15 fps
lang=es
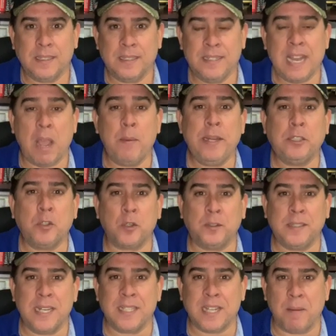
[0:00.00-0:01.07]
David
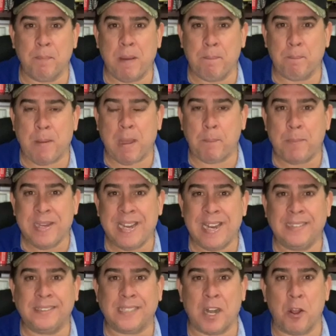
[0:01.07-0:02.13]
Ortiz, el Big Papi,
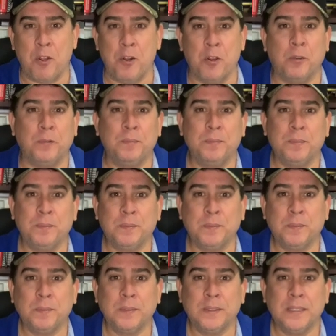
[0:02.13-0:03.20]
entra o no.
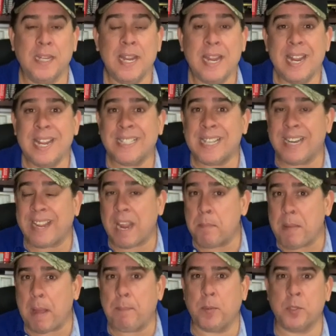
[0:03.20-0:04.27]
Es el que
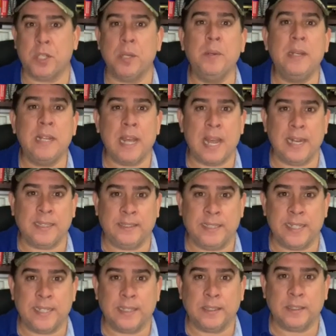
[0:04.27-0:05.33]
más posibilidades
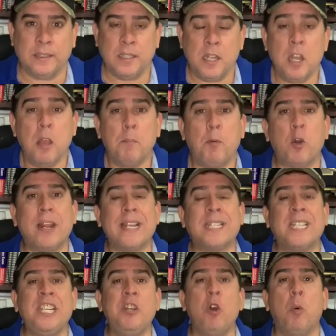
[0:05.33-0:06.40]
tiene. Porque
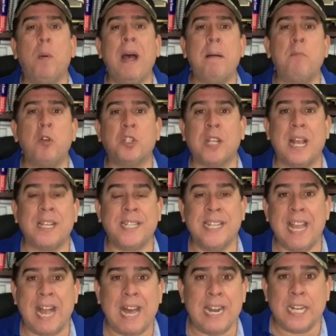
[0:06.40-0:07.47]
si nos vamos
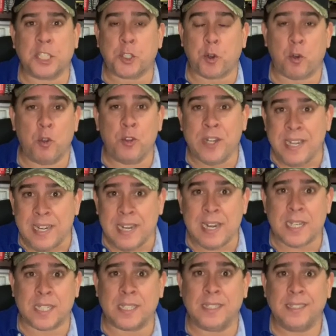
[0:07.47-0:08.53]
hacia Alex
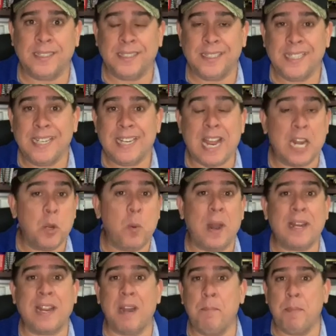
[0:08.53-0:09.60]
Rodríguez, que al
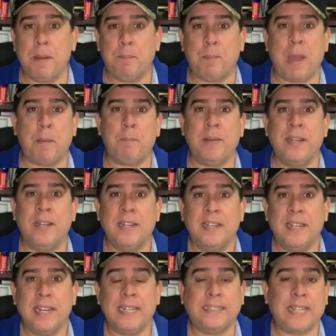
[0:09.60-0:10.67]
igual que el Big Papi
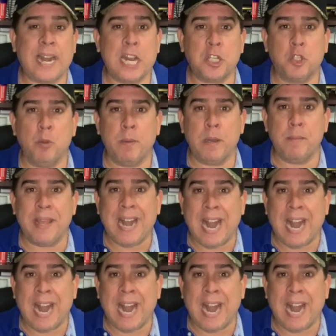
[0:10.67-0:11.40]
estará en su primer